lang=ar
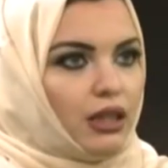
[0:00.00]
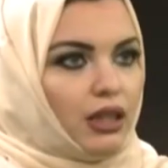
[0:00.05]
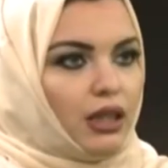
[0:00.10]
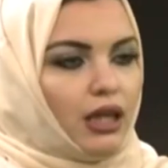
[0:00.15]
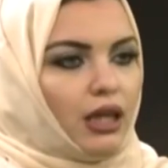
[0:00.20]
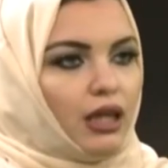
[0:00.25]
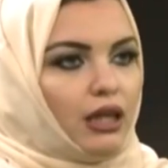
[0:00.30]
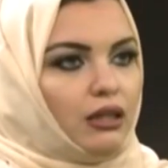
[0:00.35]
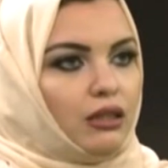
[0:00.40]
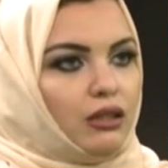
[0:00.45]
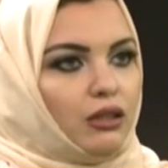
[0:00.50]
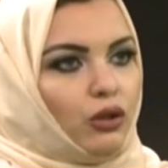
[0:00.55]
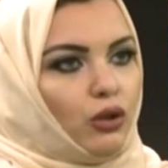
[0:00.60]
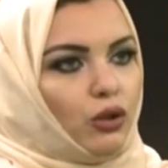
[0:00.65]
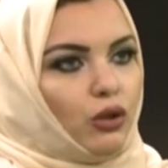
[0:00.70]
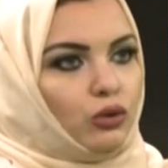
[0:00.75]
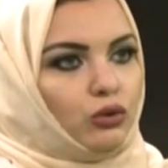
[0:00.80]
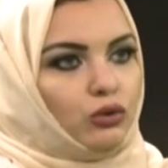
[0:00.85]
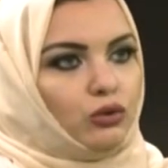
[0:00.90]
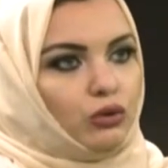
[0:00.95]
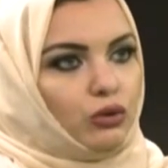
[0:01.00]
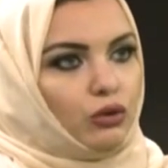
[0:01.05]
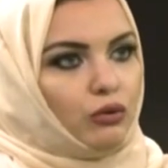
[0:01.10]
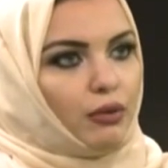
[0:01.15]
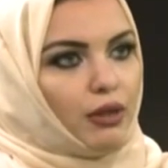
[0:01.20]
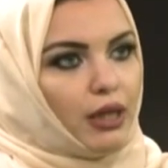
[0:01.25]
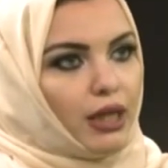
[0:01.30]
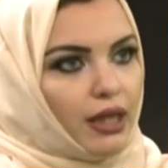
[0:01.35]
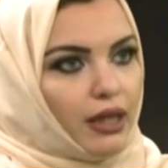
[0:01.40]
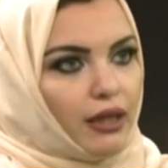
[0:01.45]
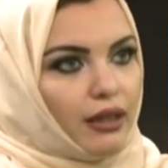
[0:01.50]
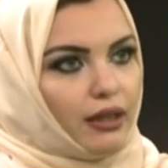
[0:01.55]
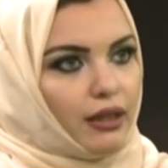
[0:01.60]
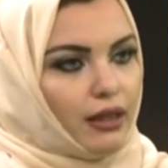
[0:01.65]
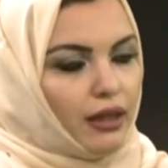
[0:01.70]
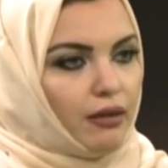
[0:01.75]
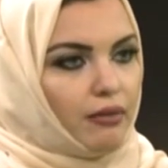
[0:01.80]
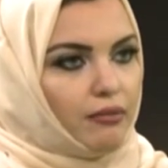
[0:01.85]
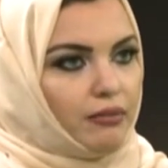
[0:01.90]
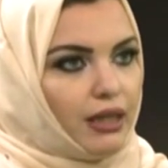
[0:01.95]
هل يخلطوه مع
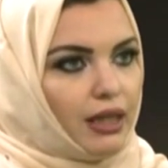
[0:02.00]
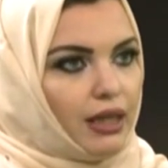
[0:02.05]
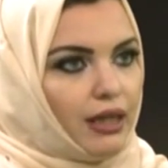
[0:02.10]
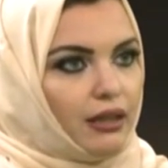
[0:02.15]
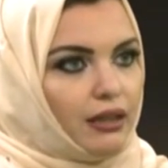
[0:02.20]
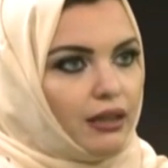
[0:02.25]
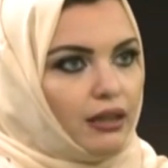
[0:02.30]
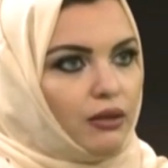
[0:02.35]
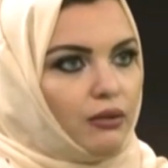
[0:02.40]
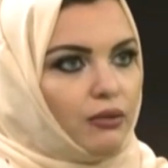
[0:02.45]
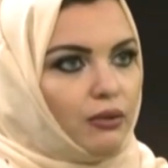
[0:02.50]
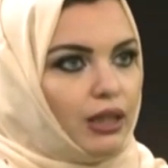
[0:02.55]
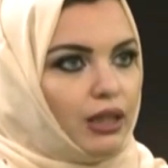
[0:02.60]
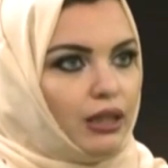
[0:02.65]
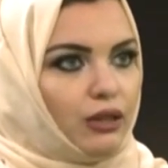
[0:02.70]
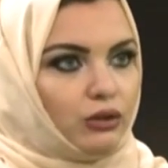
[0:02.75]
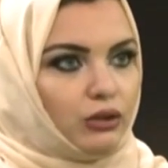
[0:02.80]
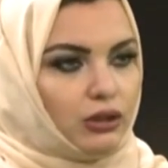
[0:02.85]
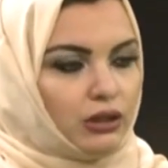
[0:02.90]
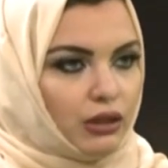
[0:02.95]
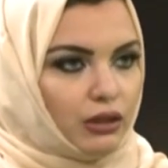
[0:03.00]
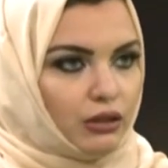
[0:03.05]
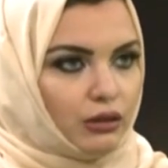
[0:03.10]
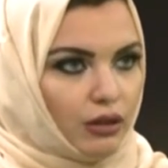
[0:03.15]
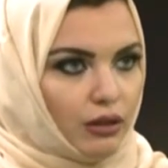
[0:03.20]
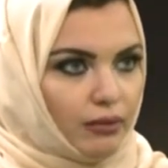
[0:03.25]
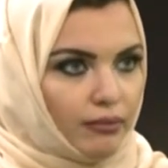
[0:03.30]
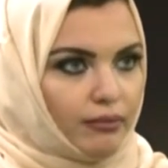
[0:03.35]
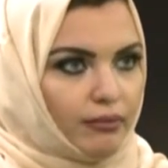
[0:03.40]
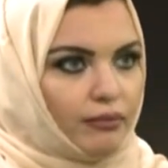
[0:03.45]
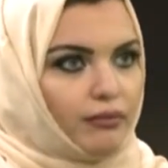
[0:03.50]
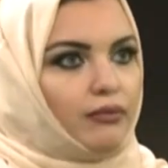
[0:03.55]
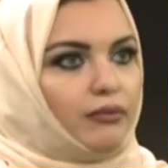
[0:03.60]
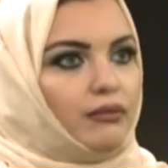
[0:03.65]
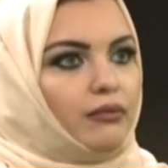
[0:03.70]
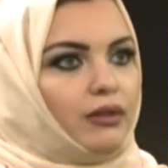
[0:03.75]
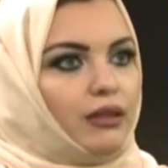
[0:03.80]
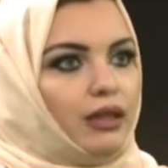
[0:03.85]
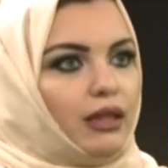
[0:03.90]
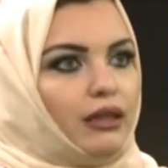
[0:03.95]
كريم ثاني ولا يستخدم
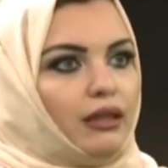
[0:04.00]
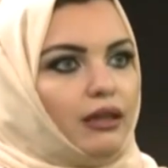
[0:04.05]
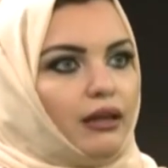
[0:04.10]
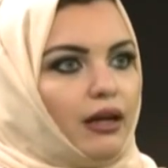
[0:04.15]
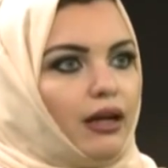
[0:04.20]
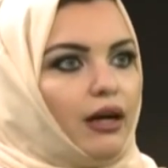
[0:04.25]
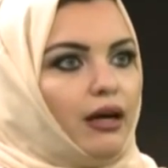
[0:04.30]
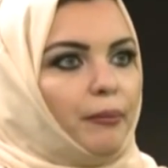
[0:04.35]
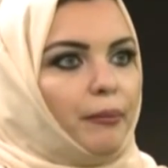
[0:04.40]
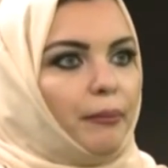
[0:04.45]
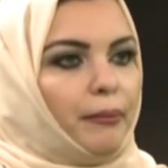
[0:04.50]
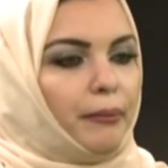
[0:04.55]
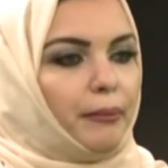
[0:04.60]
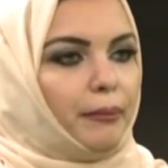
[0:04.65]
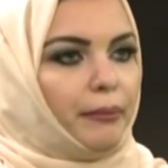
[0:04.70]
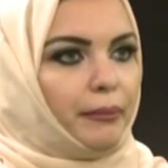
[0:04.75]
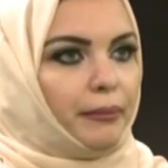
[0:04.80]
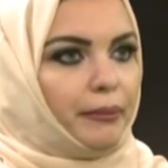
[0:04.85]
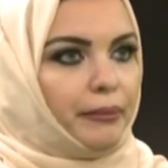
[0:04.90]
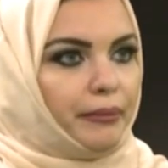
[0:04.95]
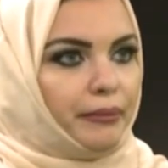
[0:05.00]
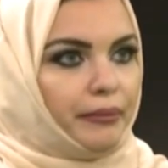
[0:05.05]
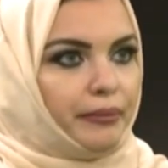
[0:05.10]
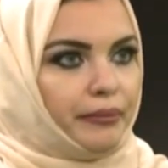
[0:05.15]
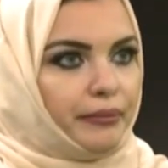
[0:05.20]
كذا فيك تستخدميها بيور فيك